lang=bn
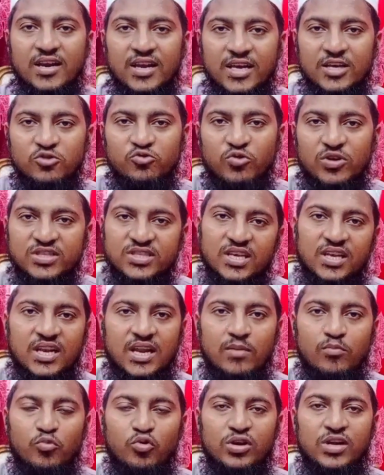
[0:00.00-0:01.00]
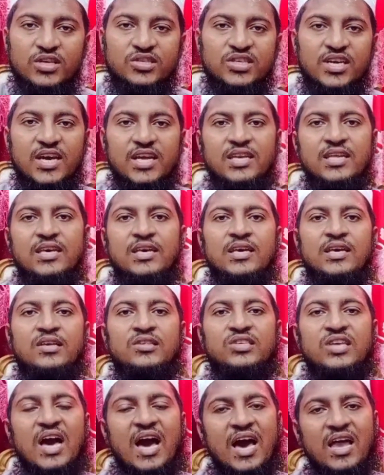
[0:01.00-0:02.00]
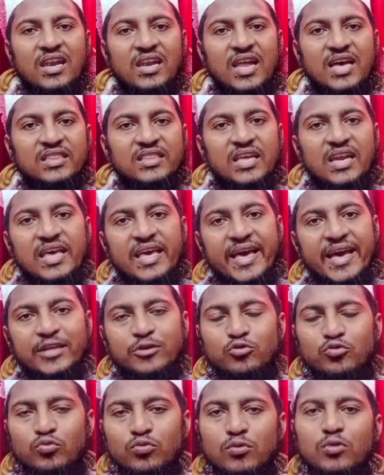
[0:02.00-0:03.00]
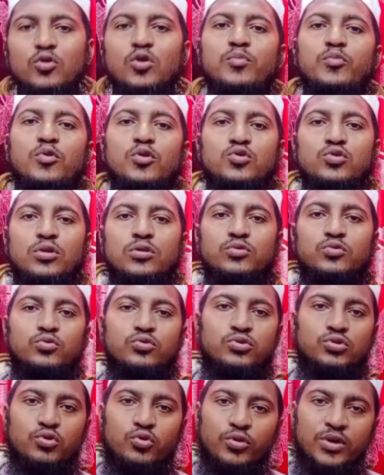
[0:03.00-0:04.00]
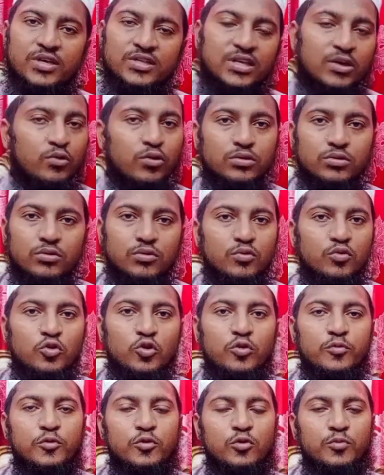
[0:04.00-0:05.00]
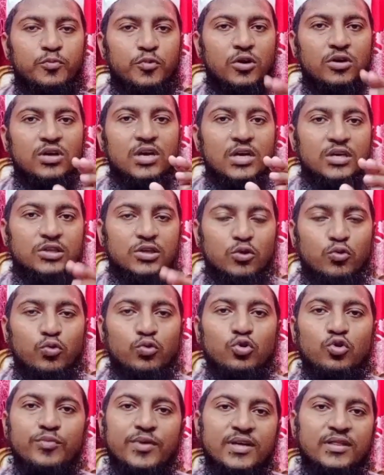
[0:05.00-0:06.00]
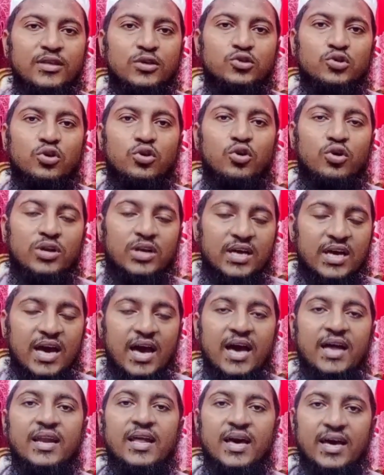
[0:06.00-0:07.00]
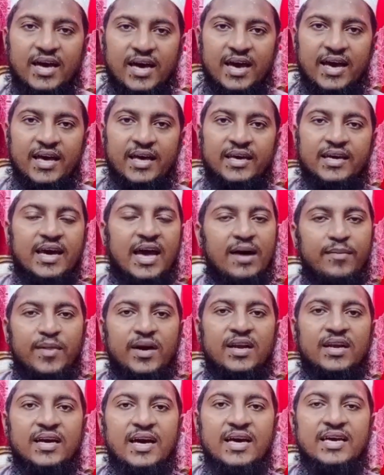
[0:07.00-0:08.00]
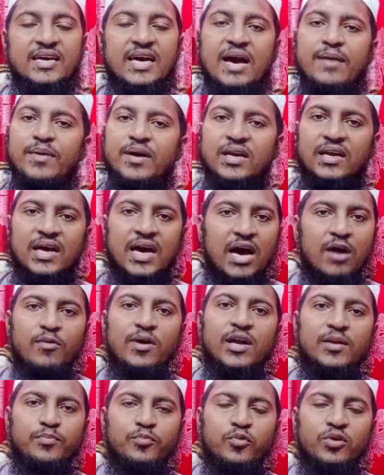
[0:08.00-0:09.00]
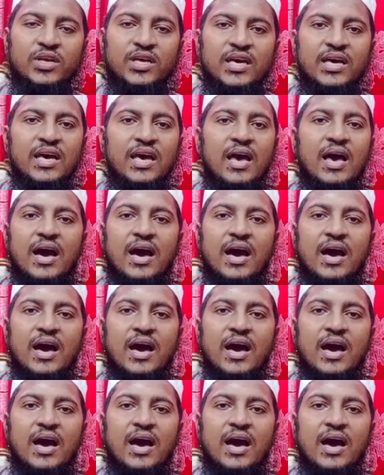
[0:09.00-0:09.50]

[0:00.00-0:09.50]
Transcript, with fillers: আলহি ওয়াসাল্লাম বলেছেন যে আল্লাহ তারা এতটুকুর উপরে সন্তুষ্ট হয়ে যায় কতটুকুর উপর যে কোনো ব্যক্তি যখন খানা খায় খাবার খায় খাবার খাওয়ার পরে